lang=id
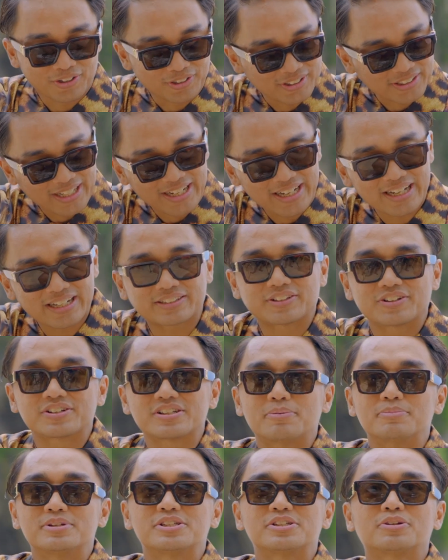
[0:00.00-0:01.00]
Kontak, hmm. terus
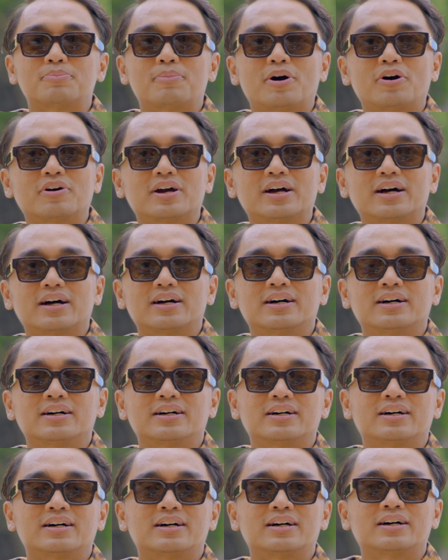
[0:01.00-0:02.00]
mm-hmm. abis itu mau nggak
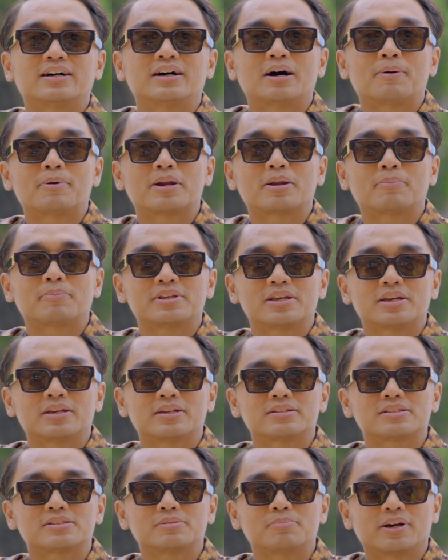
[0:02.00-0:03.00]
uh, apa
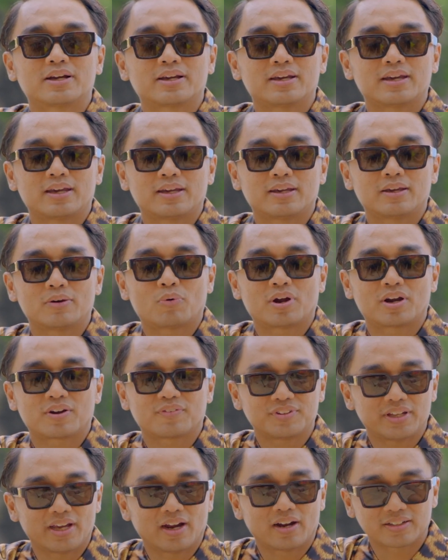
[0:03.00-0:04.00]
namanya sebagai one
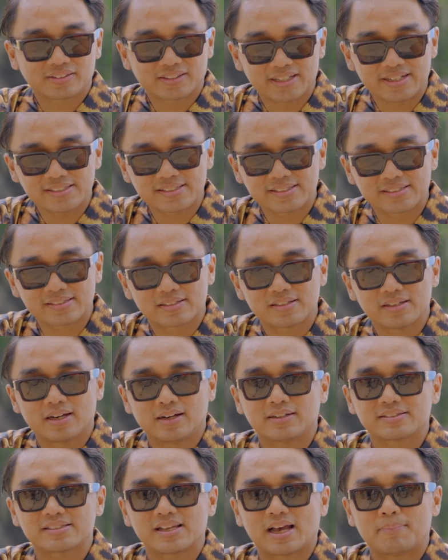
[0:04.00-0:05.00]
of the artist
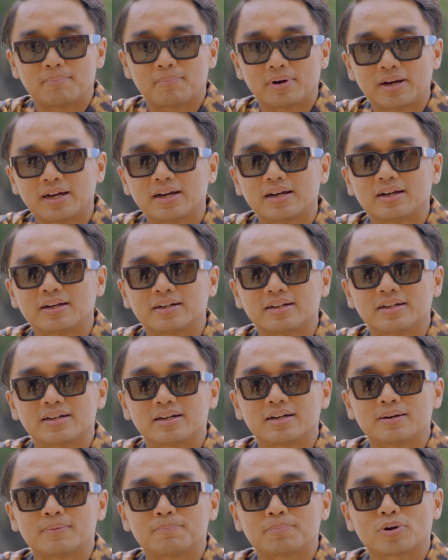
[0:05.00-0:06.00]
uh, sama
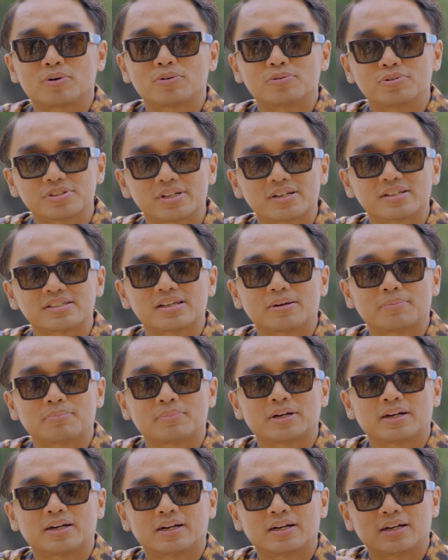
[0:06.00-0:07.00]
uh, produser
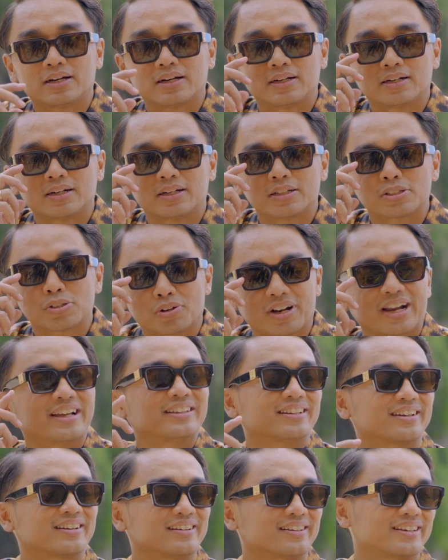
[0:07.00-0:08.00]
sama uh, songwriter